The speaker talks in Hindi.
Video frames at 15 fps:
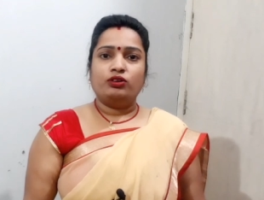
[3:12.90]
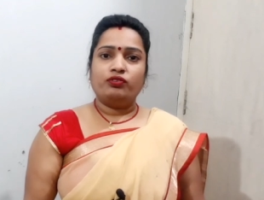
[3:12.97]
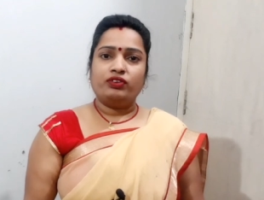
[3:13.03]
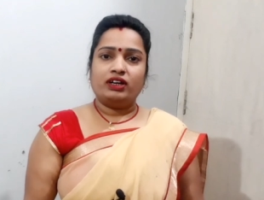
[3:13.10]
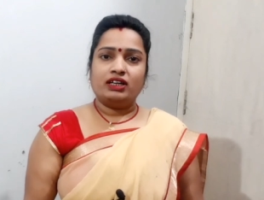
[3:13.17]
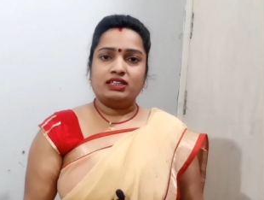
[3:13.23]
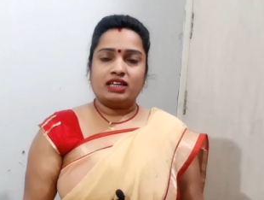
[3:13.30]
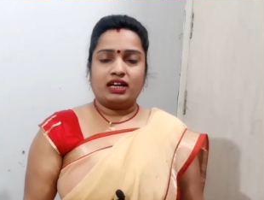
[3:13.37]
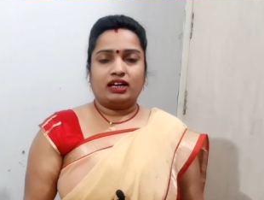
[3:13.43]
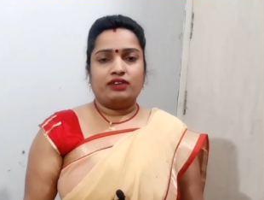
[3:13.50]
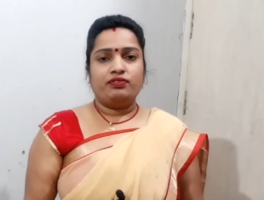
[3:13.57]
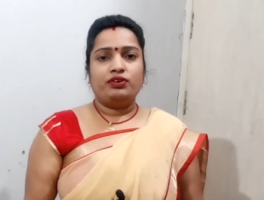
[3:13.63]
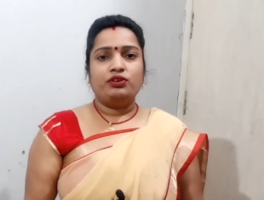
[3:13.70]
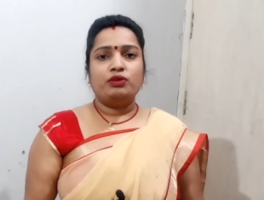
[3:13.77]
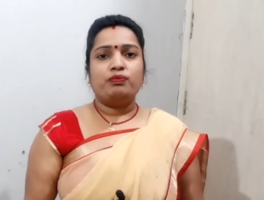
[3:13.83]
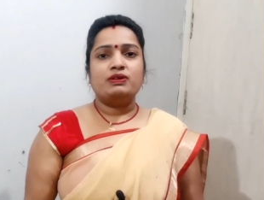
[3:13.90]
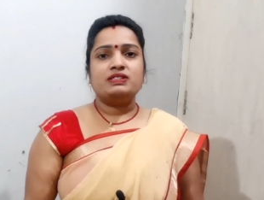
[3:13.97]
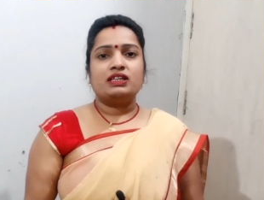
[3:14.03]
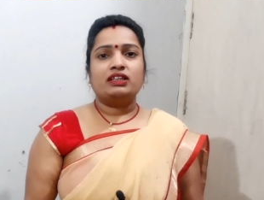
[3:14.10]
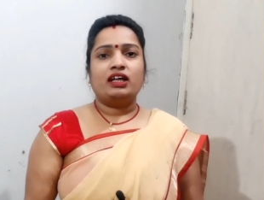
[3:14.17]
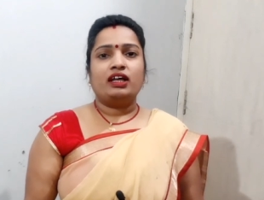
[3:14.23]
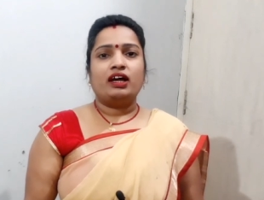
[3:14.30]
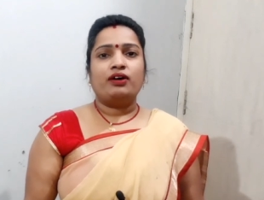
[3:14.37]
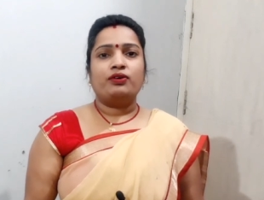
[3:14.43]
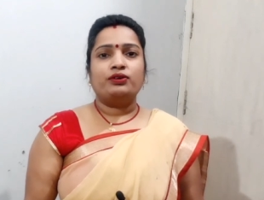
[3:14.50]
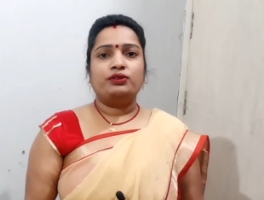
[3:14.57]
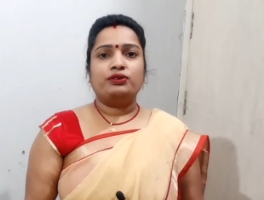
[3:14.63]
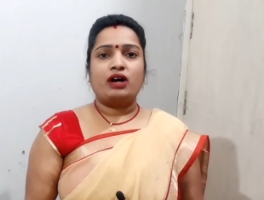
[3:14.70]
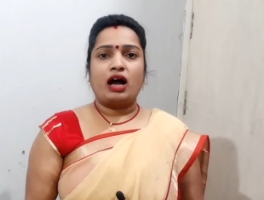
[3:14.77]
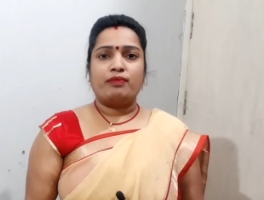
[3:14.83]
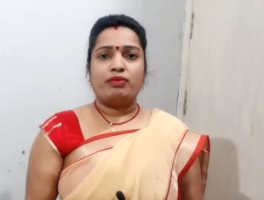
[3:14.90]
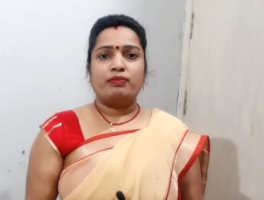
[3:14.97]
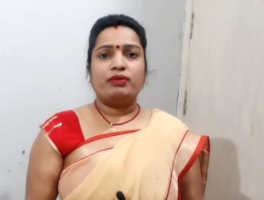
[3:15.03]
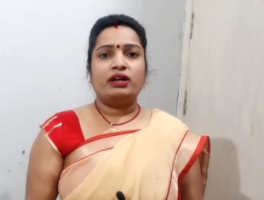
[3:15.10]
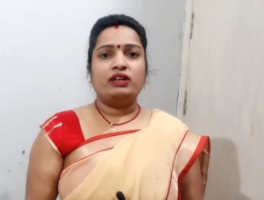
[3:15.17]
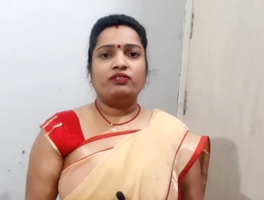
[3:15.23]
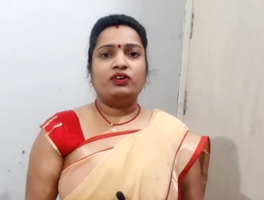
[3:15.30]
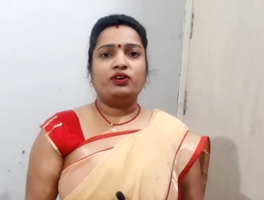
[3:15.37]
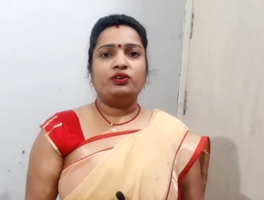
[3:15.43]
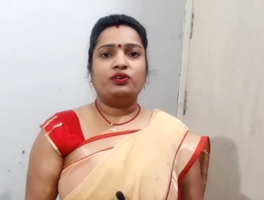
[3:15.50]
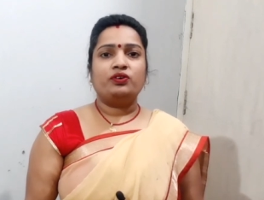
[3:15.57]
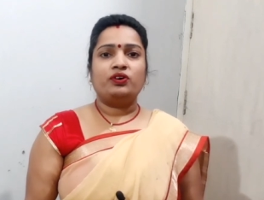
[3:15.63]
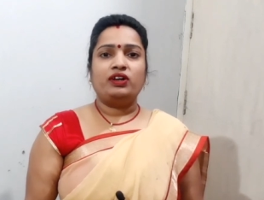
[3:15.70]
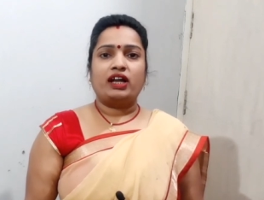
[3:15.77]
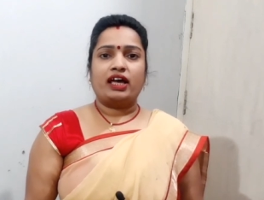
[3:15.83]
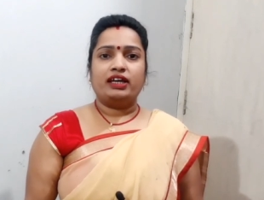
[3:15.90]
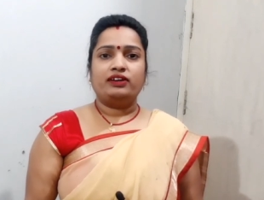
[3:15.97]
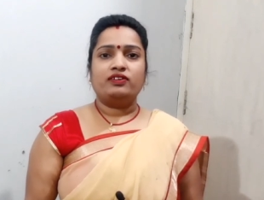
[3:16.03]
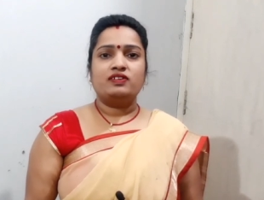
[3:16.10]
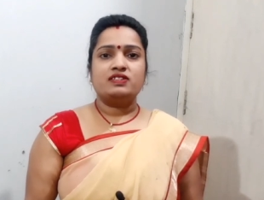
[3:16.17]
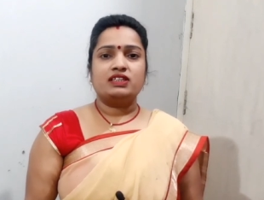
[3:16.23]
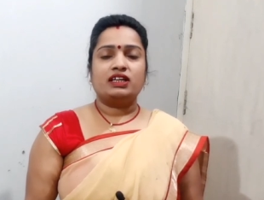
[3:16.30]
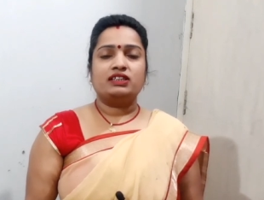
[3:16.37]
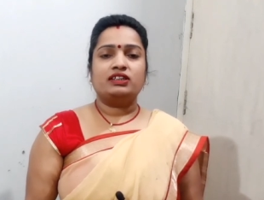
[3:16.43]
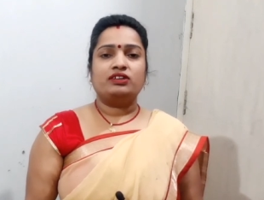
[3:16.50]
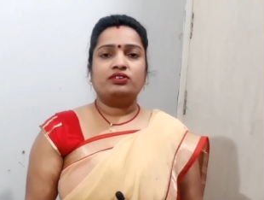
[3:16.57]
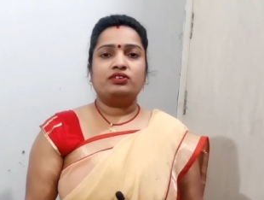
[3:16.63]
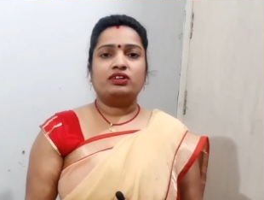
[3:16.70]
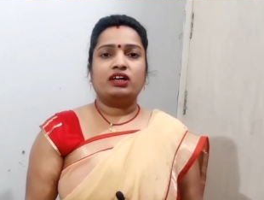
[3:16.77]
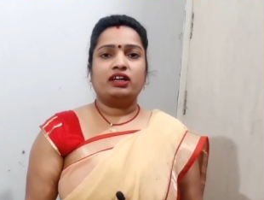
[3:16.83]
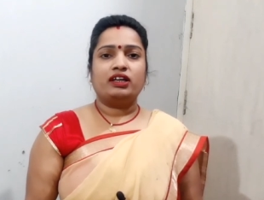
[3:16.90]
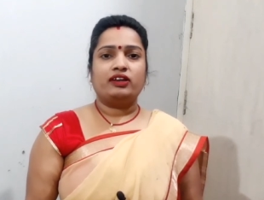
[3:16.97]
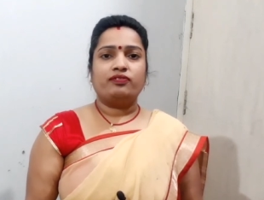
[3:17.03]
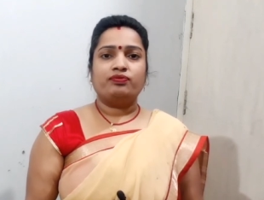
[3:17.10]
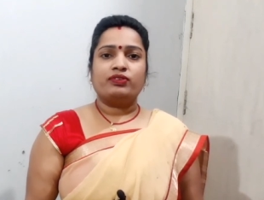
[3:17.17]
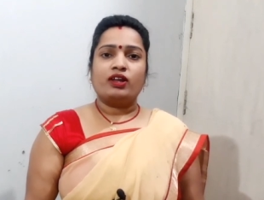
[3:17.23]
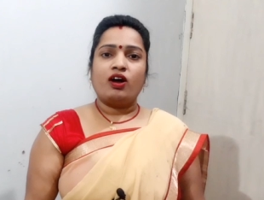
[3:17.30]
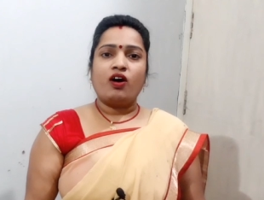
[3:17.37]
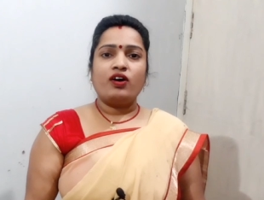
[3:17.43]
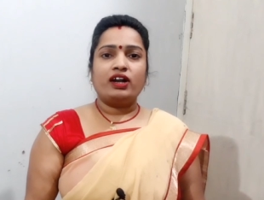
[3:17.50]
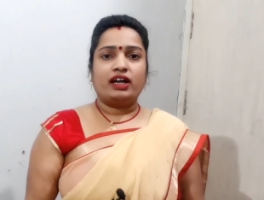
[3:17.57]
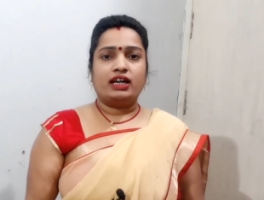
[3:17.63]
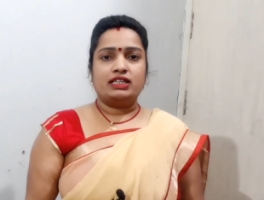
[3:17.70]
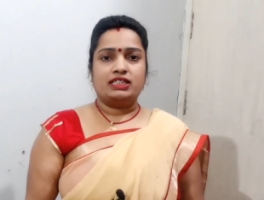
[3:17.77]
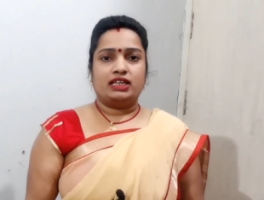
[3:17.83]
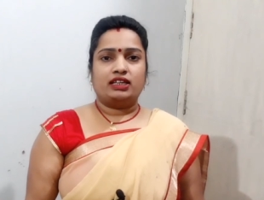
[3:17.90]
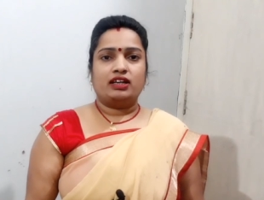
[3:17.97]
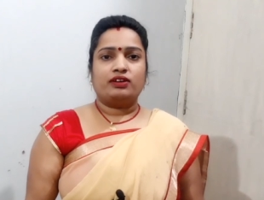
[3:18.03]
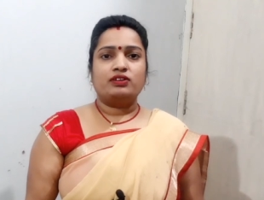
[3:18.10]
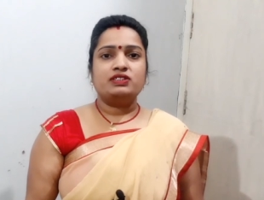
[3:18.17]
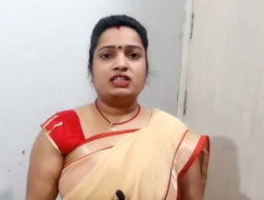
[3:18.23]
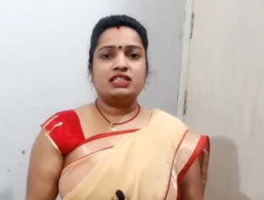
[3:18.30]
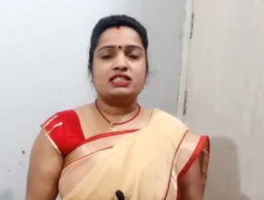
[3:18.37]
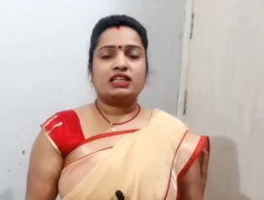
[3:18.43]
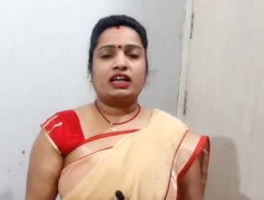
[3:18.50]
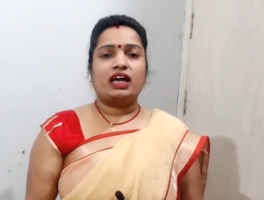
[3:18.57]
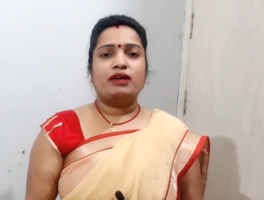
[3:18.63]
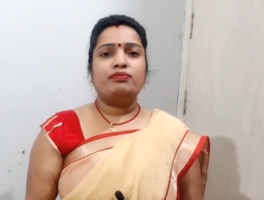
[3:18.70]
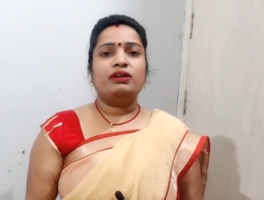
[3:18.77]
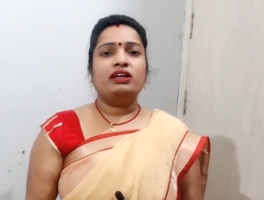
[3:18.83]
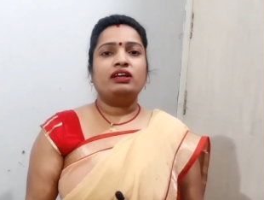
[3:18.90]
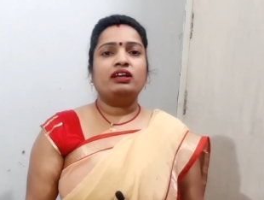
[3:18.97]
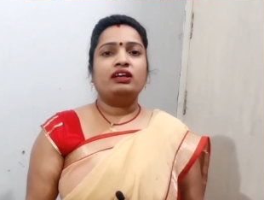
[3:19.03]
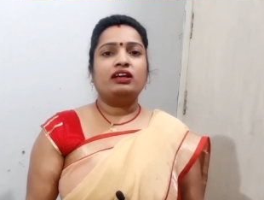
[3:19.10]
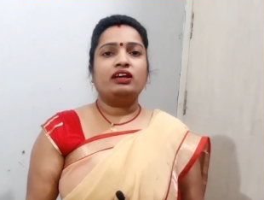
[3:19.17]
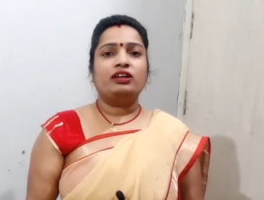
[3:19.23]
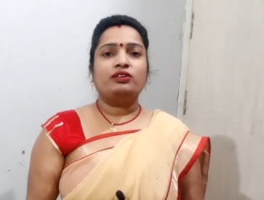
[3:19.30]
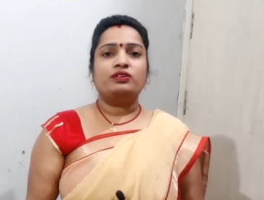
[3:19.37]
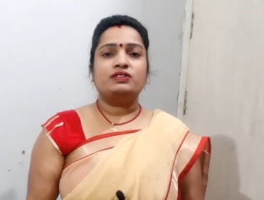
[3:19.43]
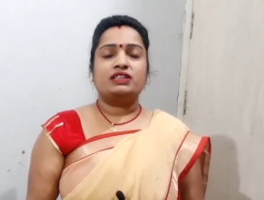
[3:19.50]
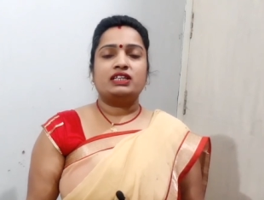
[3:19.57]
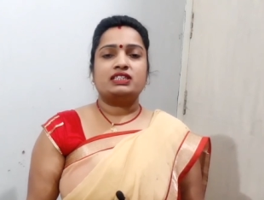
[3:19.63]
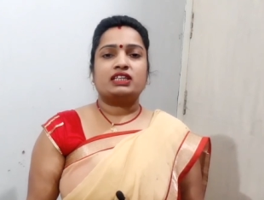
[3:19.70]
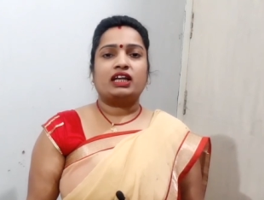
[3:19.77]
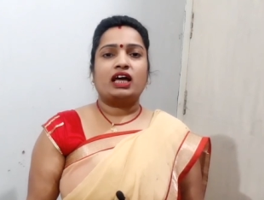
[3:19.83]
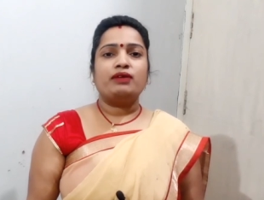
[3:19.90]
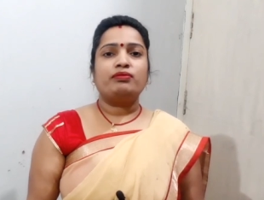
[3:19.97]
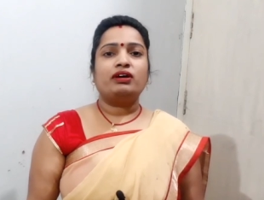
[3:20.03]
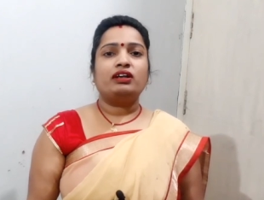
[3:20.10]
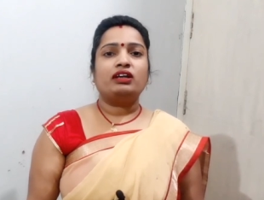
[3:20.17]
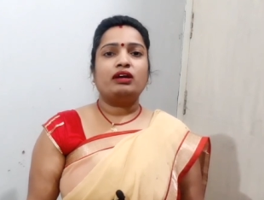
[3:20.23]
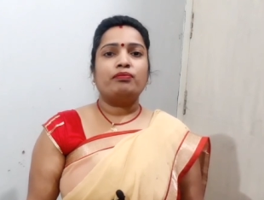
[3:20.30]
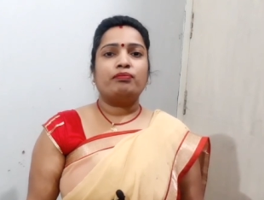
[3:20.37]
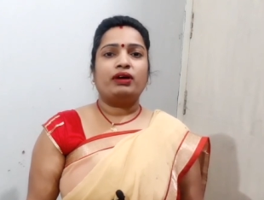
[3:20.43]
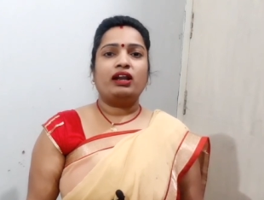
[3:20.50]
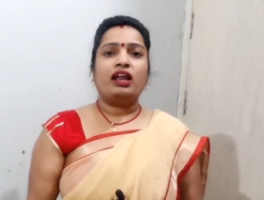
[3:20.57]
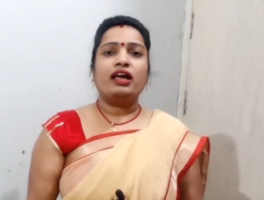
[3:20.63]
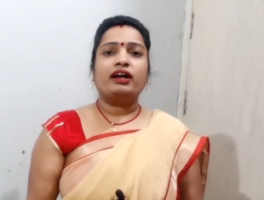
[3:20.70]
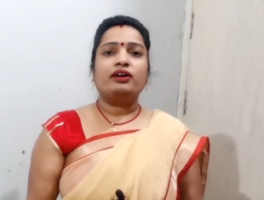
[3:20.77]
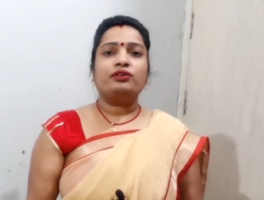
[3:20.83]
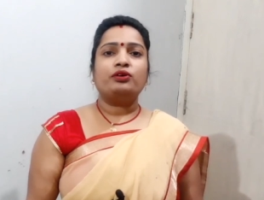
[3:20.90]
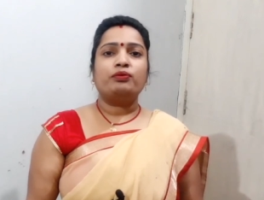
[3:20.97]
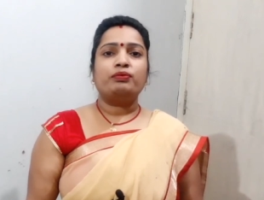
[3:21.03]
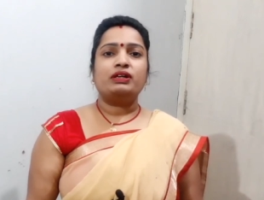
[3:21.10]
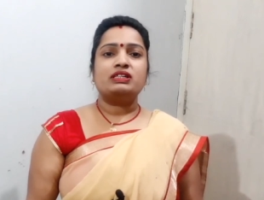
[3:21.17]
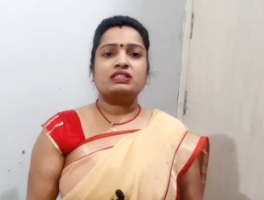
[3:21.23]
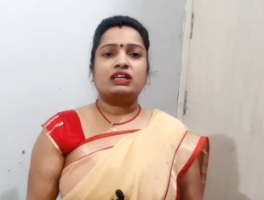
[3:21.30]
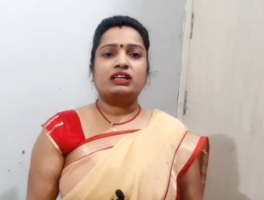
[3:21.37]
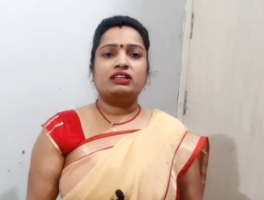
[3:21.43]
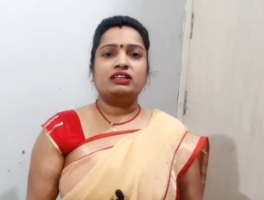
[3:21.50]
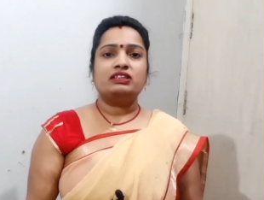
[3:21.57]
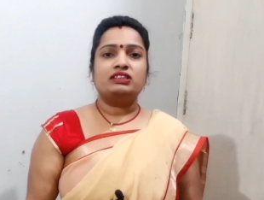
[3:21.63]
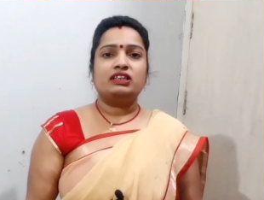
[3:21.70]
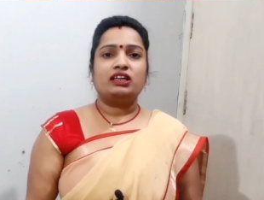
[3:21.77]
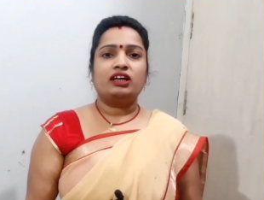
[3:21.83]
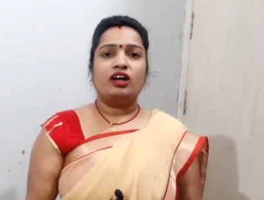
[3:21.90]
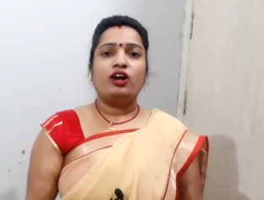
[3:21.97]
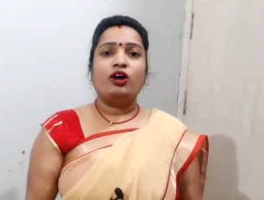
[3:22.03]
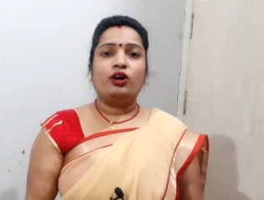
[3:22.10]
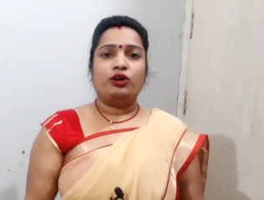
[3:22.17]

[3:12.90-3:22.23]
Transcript: तो फ्रेंड्स अगर वीडियो पसंद आया हो तो आप हमारी वीडियो को लाइक और शेयर ज़रूर करें और अगर चैनल को सब्सक्राइब नहीं किए हैं तो सब्सक्राइब करके बेल आइकन को प्रेस कर दीजिए